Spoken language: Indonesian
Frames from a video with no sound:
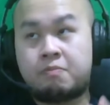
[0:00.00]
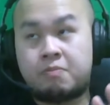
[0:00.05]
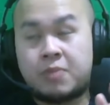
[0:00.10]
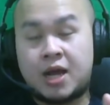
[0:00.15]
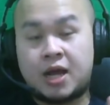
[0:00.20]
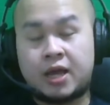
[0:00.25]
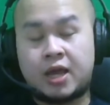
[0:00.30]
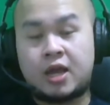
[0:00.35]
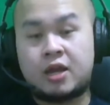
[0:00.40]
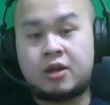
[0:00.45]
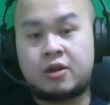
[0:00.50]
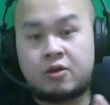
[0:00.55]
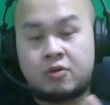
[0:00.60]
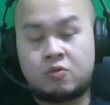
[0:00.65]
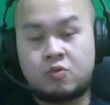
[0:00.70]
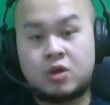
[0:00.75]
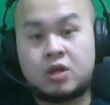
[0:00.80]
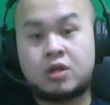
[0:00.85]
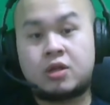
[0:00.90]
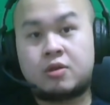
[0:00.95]
pakai idol
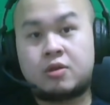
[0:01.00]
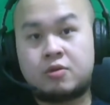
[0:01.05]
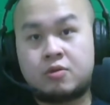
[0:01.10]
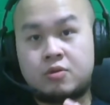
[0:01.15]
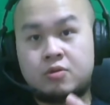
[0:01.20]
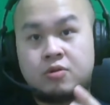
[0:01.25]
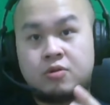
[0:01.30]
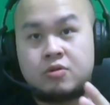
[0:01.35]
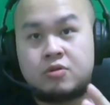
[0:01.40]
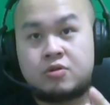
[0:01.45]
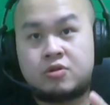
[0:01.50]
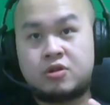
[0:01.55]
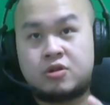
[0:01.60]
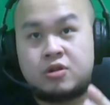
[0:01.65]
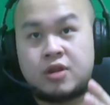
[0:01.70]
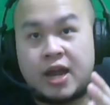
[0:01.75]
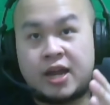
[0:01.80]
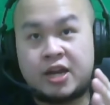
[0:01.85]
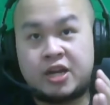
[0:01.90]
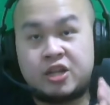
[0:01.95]
gue
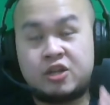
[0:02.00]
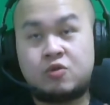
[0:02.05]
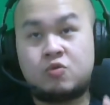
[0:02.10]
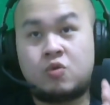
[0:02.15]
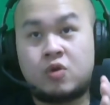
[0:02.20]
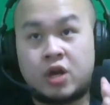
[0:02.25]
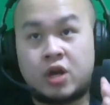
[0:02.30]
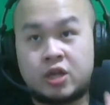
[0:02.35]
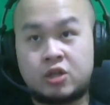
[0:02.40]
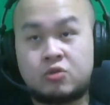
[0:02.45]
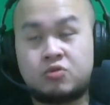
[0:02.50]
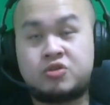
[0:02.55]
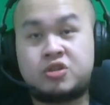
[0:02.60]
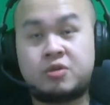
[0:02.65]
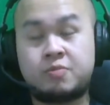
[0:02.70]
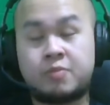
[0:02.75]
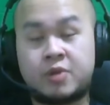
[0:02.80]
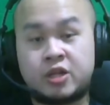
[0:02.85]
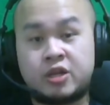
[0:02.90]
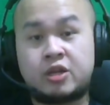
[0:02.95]
ID gue itu
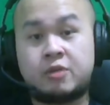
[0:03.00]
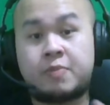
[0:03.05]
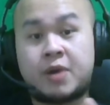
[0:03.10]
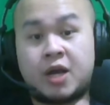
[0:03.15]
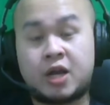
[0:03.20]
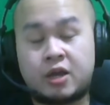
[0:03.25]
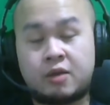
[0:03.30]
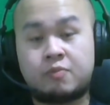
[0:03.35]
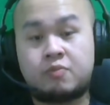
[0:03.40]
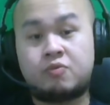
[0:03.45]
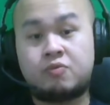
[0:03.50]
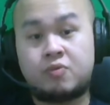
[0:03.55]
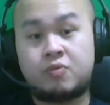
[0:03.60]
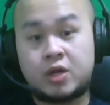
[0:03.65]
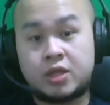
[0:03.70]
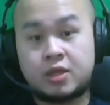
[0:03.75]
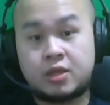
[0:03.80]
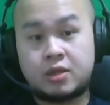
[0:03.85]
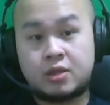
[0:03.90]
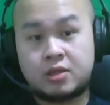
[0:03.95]
Gmailnya dipakai
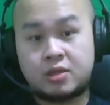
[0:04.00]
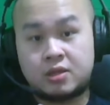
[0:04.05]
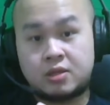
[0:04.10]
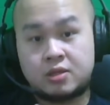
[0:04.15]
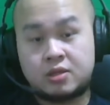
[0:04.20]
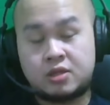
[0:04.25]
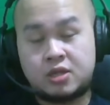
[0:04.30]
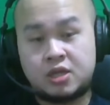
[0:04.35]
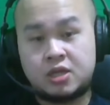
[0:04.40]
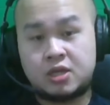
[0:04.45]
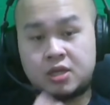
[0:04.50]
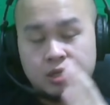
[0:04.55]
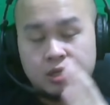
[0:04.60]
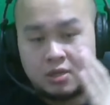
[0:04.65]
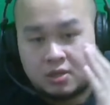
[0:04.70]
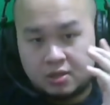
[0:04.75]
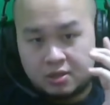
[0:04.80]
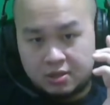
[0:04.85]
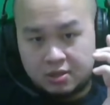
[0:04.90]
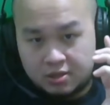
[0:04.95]
buat di
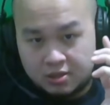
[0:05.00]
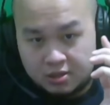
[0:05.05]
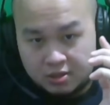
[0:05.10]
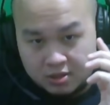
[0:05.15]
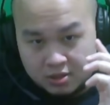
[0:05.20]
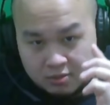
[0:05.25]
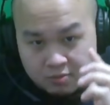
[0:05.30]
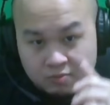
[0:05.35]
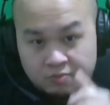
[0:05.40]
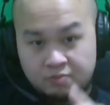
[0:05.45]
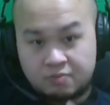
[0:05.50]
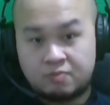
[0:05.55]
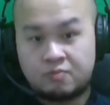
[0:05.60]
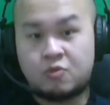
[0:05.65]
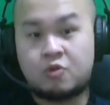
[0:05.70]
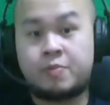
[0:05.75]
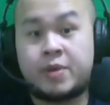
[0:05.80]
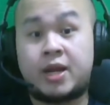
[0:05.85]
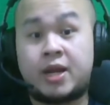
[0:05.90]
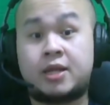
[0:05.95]

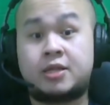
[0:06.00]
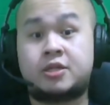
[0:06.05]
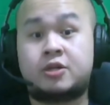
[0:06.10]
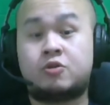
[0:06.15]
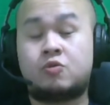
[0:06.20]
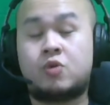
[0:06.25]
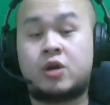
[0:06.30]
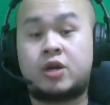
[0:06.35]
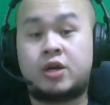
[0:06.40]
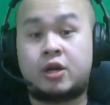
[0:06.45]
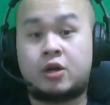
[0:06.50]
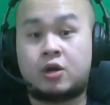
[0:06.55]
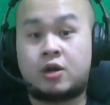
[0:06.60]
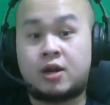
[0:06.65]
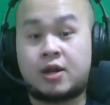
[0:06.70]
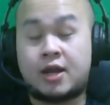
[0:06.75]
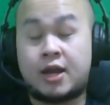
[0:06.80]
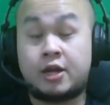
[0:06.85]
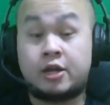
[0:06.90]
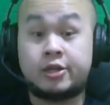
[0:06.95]
Mobile Legend gue dan
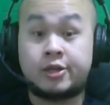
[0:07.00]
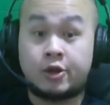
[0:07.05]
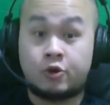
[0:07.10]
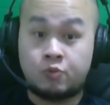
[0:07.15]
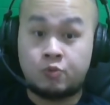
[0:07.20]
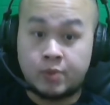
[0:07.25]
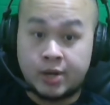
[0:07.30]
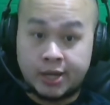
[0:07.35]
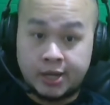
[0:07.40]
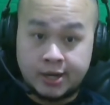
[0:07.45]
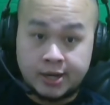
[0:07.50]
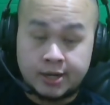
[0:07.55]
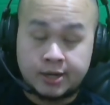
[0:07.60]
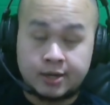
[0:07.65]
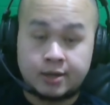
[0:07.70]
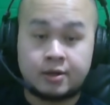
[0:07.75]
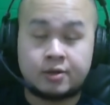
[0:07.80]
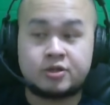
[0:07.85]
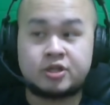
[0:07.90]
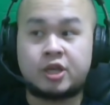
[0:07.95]
ID-nya
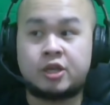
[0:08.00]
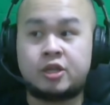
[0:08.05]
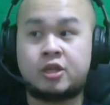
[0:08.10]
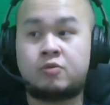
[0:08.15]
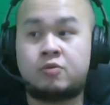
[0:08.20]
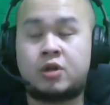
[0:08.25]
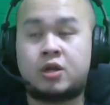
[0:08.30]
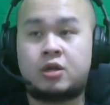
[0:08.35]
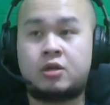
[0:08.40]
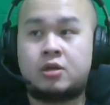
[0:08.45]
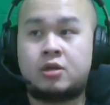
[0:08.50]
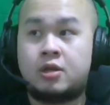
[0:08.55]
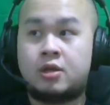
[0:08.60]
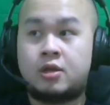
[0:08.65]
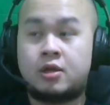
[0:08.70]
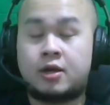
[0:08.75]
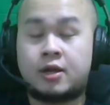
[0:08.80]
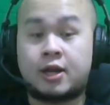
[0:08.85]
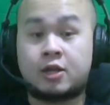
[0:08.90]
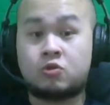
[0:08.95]
lumayan, skinnya udah
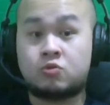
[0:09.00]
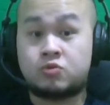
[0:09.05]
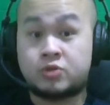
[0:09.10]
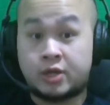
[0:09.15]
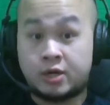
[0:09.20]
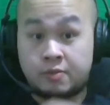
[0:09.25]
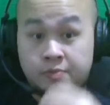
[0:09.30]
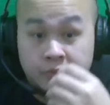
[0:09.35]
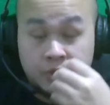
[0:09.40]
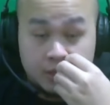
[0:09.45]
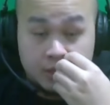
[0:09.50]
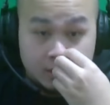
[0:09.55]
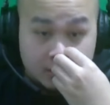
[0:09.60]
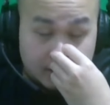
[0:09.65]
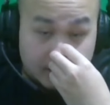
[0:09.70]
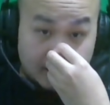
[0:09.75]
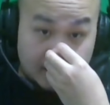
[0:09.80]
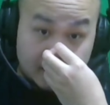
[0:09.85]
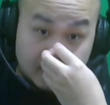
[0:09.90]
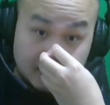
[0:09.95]
ratusan lebih
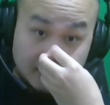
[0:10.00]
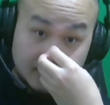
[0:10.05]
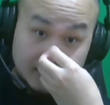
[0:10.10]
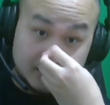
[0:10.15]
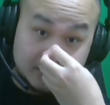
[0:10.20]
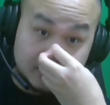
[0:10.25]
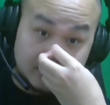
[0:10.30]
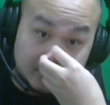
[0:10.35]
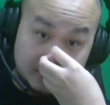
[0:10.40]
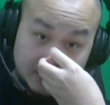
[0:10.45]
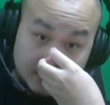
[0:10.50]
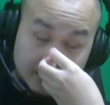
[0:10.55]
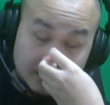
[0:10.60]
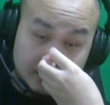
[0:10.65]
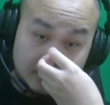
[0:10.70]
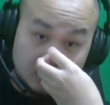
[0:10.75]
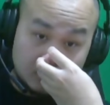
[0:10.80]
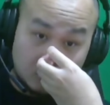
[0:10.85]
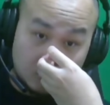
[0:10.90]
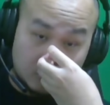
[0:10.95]
dan ada legendnya
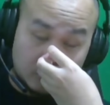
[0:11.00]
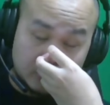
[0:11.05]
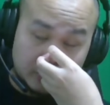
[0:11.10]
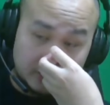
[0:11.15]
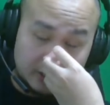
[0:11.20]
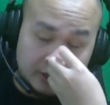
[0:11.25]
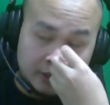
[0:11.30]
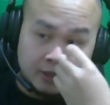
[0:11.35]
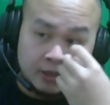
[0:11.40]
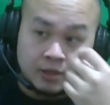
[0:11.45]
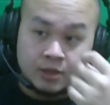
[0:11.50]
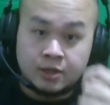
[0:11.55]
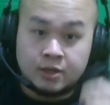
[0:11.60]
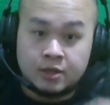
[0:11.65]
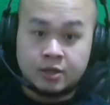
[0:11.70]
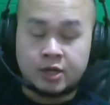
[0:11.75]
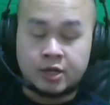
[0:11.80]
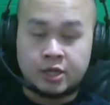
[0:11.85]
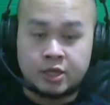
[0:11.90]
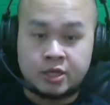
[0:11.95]
Gord.
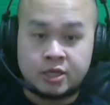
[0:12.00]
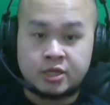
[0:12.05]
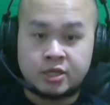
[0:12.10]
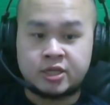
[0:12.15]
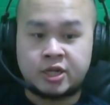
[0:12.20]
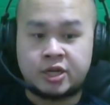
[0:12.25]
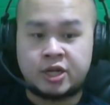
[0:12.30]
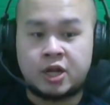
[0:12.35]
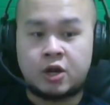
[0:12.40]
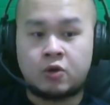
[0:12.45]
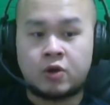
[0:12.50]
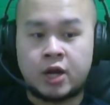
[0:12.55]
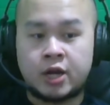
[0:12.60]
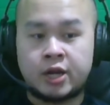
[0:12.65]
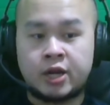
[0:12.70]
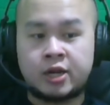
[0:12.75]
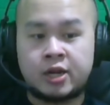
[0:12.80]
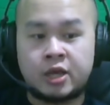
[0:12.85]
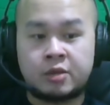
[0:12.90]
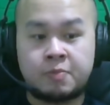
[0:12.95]
Nanti jadi kalau
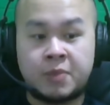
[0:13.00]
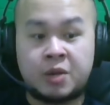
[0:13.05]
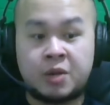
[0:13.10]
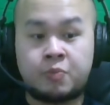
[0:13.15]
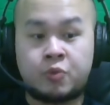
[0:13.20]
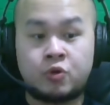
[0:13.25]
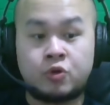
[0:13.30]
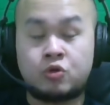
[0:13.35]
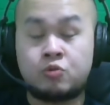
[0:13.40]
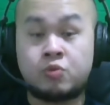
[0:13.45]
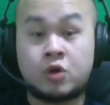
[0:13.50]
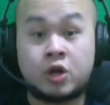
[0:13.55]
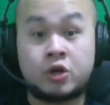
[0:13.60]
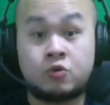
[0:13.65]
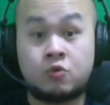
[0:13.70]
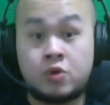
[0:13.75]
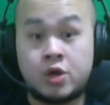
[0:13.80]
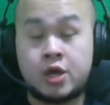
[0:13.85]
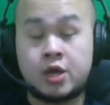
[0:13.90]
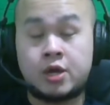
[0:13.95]
kalian lihat Mad Bro itu bukan
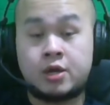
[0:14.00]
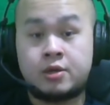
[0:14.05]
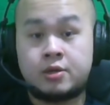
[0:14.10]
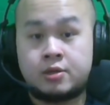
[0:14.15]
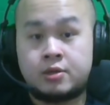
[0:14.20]
gue ya.